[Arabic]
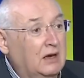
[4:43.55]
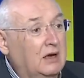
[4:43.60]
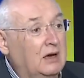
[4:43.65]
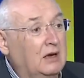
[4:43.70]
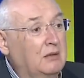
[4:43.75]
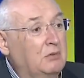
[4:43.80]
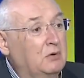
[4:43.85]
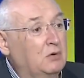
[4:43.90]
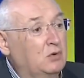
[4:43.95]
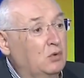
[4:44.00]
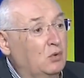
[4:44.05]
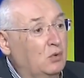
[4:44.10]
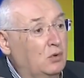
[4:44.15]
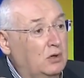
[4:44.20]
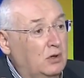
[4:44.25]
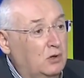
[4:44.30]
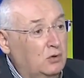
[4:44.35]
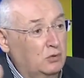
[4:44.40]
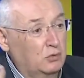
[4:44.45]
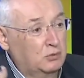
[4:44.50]
آه، بده
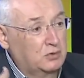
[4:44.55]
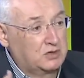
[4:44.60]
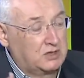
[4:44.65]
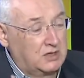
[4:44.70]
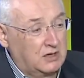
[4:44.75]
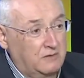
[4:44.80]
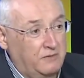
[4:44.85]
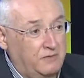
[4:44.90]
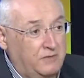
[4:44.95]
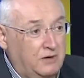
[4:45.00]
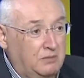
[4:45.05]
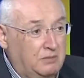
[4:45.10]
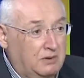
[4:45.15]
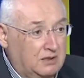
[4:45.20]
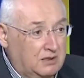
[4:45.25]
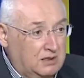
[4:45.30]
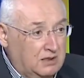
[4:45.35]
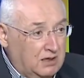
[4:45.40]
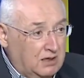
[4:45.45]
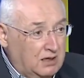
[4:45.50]
يقول انه مش كافي
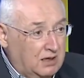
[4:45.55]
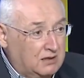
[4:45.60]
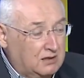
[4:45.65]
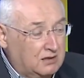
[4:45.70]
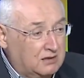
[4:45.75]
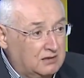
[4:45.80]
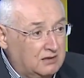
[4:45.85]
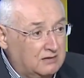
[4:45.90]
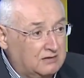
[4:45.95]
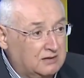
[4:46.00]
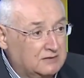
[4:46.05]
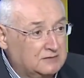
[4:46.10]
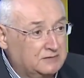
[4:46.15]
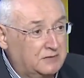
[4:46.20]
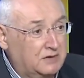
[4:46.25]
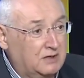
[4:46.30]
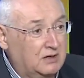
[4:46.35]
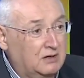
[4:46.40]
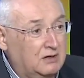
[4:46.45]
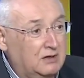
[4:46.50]
بدي اعاده نظر
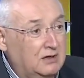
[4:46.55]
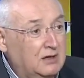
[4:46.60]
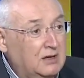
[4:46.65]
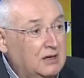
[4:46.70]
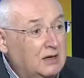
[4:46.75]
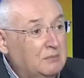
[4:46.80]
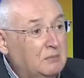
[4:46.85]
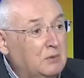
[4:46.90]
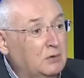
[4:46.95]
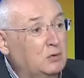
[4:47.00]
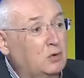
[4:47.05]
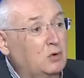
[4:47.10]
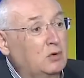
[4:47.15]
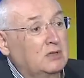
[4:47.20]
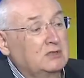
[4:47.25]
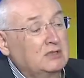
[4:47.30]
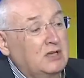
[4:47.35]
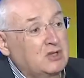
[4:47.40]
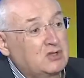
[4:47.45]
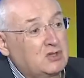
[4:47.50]
فيها بده
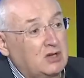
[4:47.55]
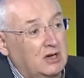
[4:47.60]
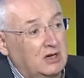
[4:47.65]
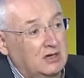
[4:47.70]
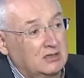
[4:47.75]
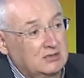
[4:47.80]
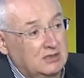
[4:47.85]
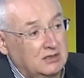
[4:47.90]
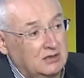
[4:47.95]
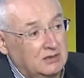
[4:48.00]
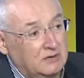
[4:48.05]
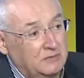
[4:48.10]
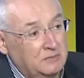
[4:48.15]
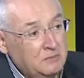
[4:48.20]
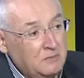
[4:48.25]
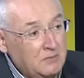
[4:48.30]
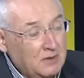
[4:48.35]
يطرح شعارات